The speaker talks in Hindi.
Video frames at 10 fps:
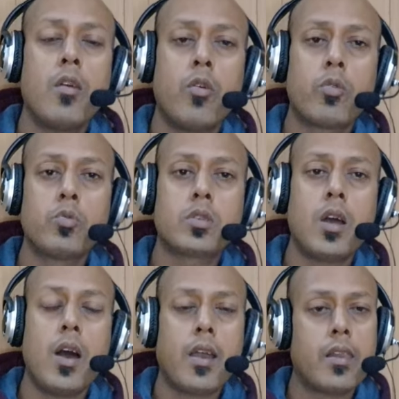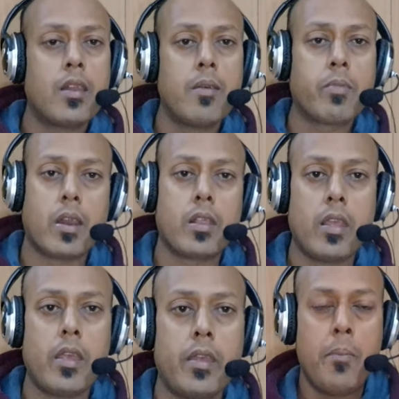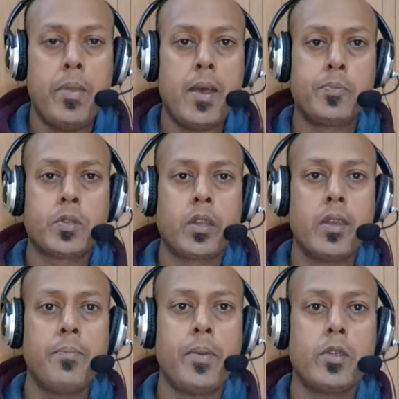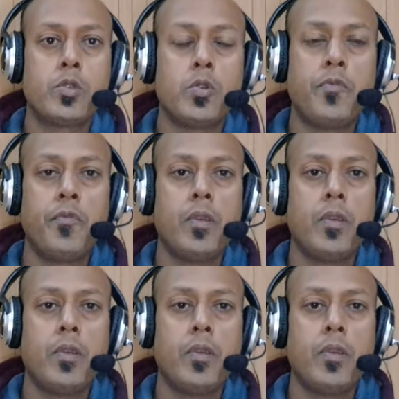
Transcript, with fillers: और उसका आंकलन हम करते हैं अभी आप स्क्रीन पे जो